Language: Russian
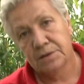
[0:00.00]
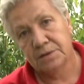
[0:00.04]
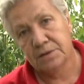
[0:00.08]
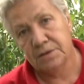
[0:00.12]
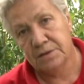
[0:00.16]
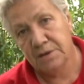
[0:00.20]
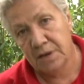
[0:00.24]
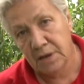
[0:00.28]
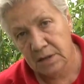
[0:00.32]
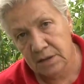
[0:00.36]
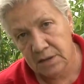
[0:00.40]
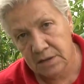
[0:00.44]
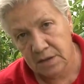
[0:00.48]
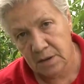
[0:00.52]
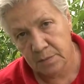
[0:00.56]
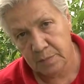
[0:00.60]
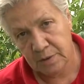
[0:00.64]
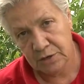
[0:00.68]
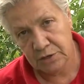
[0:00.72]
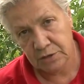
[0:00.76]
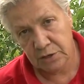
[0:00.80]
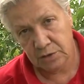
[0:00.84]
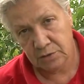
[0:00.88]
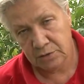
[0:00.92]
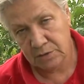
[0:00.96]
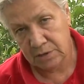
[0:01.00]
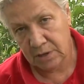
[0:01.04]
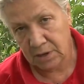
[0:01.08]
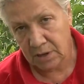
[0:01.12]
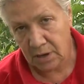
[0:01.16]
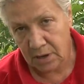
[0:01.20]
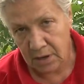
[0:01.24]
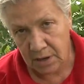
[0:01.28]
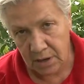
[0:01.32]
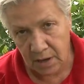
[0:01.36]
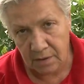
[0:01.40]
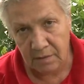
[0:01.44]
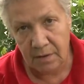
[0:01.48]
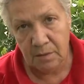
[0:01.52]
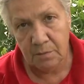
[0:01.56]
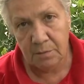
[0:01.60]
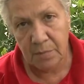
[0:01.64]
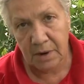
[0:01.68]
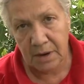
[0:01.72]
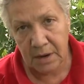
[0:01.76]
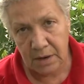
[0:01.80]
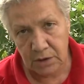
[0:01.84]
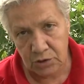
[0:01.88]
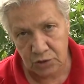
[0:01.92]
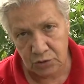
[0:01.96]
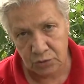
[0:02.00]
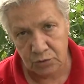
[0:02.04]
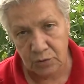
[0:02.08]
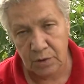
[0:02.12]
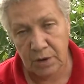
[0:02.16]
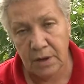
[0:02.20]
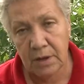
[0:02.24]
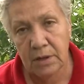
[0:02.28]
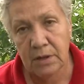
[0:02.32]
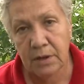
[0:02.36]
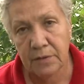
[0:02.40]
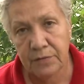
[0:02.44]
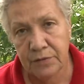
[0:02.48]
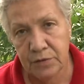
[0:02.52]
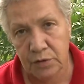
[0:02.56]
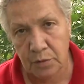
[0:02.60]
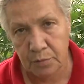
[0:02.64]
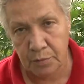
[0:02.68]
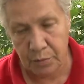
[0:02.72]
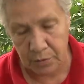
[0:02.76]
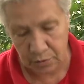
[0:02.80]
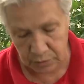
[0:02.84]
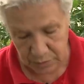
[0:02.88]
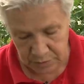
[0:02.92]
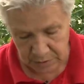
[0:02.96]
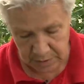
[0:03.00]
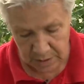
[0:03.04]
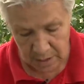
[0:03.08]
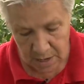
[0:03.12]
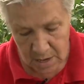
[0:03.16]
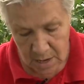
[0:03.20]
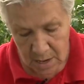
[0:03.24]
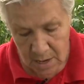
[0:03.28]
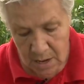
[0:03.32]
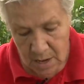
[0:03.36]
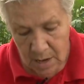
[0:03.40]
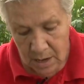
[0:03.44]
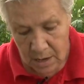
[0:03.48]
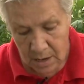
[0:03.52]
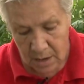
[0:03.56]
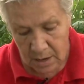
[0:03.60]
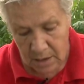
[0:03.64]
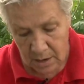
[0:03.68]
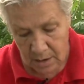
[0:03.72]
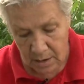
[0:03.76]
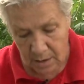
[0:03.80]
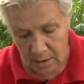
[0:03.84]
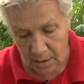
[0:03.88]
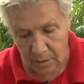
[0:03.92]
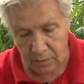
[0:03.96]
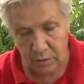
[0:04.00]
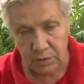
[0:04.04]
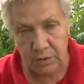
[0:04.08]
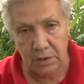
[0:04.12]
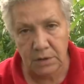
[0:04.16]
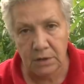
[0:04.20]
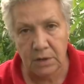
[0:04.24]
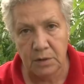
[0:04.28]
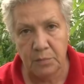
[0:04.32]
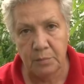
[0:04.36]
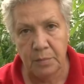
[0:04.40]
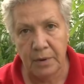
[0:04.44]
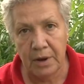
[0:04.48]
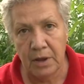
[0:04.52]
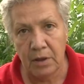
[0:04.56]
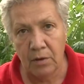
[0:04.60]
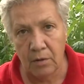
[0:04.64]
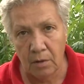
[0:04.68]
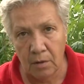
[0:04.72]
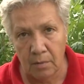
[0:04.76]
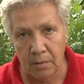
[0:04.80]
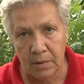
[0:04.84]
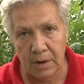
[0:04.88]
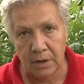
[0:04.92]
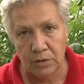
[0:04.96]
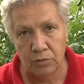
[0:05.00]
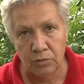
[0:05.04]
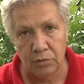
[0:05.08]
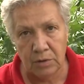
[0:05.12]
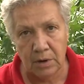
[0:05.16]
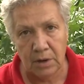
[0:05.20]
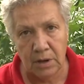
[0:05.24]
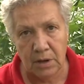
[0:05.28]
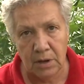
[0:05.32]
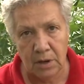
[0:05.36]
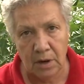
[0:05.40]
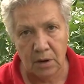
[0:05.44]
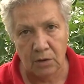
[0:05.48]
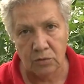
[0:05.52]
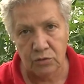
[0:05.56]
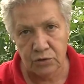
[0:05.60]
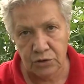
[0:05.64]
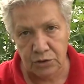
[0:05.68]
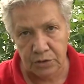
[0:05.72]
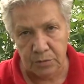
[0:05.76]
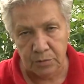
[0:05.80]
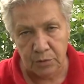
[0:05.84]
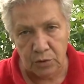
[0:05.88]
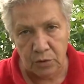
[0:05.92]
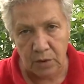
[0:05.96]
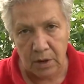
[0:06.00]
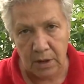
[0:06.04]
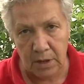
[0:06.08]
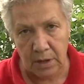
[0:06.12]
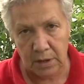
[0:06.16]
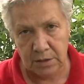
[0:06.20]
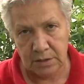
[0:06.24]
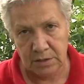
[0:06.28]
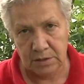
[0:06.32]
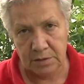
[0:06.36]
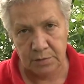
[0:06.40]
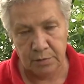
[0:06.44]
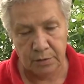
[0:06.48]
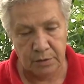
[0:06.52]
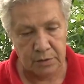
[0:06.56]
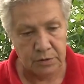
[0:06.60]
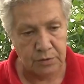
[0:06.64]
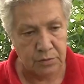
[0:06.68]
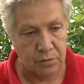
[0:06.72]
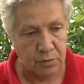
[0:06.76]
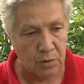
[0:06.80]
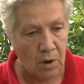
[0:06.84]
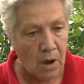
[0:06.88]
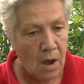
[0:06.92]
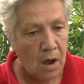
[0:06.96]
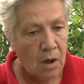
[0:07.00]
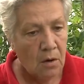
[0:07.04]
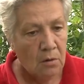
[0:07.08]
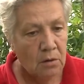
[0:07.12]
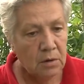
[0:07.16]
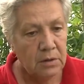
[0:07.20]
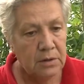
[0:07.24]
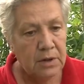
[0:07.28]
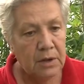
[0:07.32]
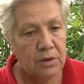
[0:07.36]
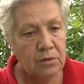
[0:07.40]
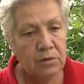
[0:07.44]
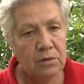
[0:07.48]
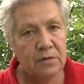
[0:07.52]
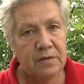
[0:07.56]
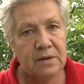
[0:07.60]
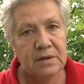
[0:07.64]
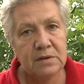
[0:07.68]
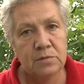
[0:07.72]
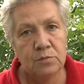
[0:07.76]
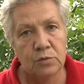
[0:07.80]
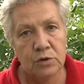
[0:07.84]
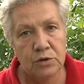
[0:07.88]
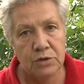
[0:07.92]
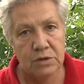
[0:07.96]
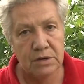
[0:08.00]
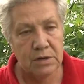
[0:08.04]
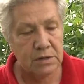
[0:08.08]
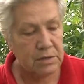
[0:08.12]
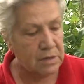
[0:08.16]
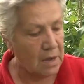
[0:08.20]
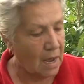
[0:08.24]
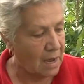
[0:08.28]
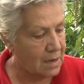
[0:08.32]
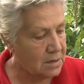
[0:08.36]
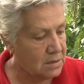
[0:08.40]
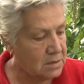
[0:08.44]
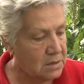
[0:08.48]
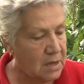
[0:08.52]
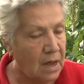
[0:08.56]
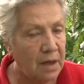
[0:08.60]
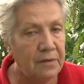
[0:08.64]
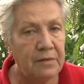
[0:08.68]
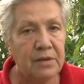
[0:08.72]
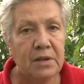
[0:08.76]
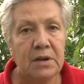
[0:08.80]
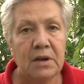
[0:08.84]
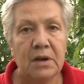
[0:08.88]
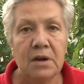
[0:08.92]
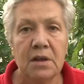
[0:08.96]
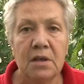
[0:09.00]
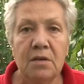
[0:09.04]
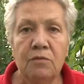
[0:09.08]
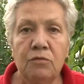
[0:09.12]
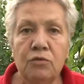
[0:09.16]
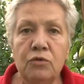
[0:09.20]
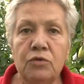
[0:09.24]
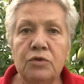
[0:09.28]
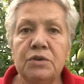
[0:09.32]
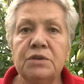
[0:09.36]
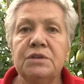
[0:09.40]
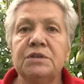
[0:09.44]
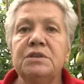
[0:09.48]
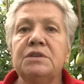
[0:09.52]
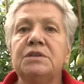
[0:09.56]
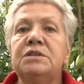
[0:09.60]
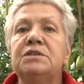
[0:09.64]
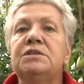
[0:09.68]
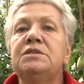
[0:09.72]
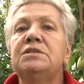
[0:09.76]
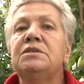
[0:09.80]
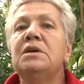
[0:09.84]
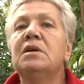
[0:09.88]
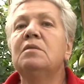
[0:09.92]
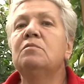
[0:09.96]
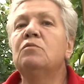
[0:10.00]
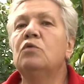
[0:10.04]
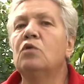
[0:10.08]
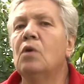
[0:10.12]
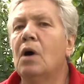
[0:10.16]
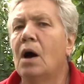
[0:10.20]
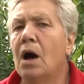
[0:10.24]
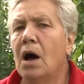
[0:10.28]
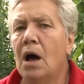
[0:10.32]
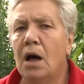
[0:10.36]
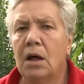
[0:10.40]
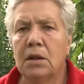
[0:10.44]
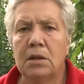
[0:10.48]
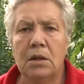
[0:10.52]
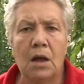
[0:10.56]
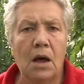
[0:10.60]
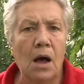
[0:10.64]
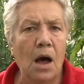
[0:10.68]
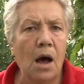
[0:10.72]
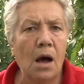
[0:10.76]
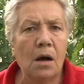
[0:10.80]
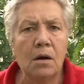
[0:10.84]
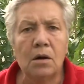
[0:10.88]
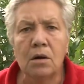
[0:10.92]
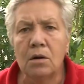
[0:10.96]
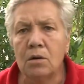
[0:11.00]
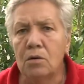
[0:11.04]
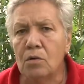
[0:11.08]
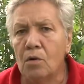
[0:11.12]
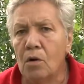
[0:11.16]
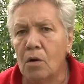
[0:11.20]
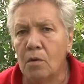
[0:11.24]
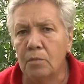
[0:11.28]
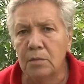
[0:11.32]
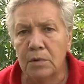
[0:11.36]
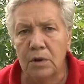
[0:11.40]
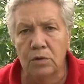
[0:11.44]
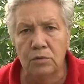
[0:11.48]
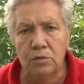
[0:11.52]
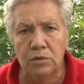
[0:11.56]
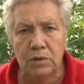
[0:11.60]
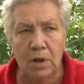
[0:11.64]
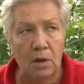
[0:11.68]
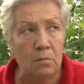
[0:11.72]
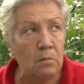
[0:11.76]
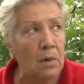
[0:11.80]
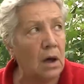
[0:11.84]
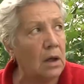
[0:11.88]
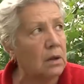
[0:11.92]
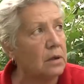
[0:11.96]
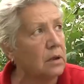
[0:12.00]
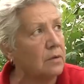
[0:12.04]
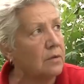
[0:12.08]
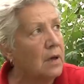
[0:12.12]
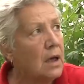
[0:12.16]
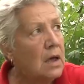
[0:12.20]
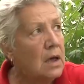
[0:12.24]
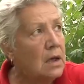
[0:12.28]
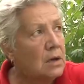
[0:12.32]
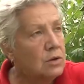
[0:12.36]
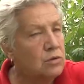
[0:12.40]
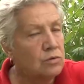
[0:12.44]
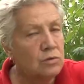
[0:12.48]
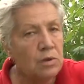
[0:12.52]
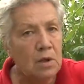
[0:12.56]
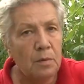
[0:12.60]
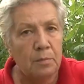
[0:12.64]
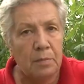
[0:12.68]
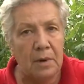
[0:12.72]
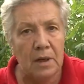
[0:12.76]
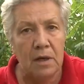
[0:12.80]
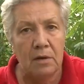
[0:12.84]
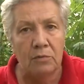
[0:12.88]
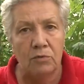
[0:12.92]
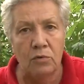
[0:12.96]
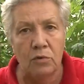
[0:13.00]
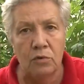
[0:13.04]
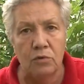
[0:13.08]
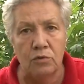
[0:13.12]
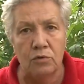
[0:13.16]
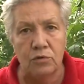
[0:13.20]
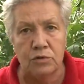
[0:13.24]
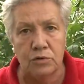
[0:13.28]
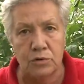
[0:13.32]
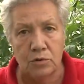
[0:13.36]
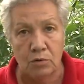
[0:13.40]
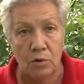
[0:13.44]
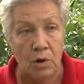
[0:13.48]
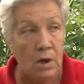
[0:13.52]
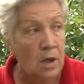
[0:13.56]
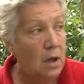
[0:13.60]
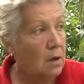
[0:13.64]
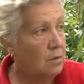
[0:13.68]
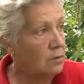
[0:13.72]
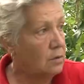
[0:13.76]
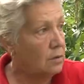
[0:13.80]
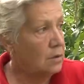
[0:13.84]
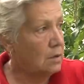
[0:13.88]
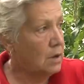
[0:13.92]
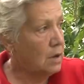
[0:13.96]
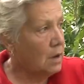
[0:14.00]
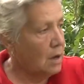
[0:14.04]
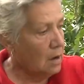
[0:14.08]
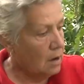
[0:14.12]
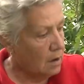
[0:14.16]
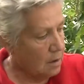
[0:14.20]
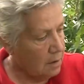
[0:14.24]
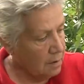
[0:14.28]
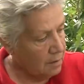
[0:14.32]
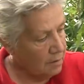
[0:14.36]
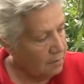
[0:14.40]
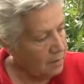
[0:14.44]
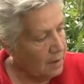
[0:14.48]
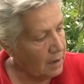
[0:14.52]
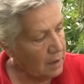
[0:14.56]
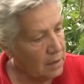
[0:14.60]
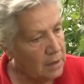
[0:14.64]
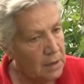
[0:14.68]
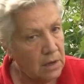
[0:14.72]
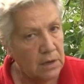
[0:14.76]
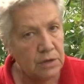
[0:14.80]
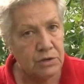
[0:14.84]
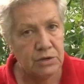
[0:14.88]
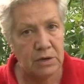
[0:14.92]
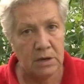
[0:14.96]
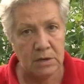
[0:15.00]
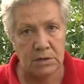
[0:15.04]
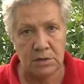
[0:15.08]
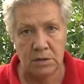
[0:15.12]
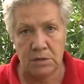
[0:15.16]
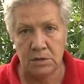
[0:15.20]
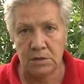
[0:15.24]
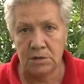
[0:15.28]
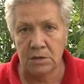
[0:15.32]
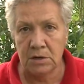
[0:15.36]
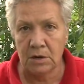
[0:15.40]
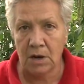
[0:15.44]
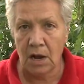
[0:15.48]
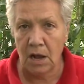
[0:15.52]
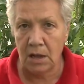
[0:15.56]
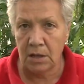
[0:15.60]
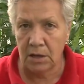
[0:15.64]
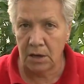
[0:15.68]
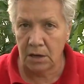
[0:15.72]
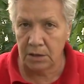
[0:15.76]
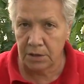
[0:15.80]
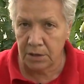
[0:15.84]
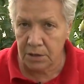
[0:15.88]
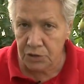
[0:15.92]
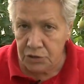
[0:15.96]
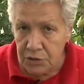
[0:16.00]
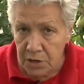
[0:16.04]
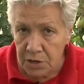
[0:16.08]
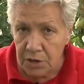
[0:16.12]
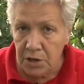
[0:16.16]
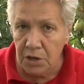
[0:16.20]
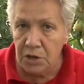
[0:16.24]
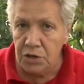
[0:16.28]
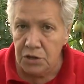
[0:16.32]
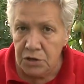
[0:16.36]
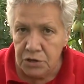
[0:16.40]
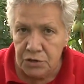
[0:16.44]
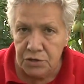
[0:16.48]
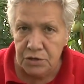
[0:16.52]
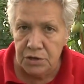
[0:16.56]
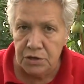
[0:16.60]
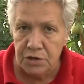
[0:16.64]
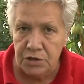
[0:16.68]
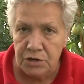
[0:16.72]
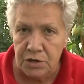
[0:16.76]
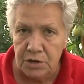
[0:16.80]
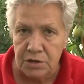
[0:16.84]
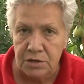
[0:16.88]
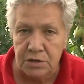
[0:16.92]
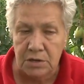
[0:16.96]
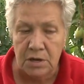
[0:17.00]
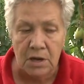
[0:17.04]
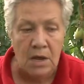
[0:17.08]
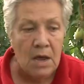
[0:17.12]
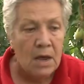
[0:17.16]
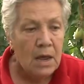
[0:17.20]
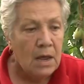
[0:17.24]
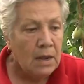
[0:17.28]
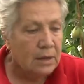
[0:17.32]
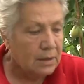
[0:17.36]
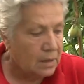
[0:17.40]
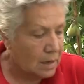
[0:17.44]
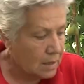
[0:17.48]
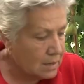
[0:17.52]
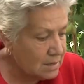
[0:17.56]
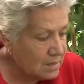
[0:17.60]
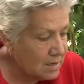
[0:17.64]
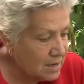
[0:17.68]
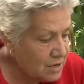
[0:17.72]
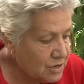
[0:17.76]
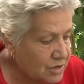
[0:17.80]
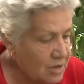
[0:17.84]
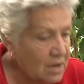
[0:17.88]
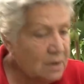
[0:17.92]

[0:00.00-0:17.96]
Сделайте, пожалуйста, как я вам покажу. Это все просто. А, вот этот прием, который я уже много лет использую, он дает возможность оставить корневую систему, а она огромна у томатов, судя по его росту. Вот а, верхняя часть – это зеркальное отражение нижней части. Так зачем?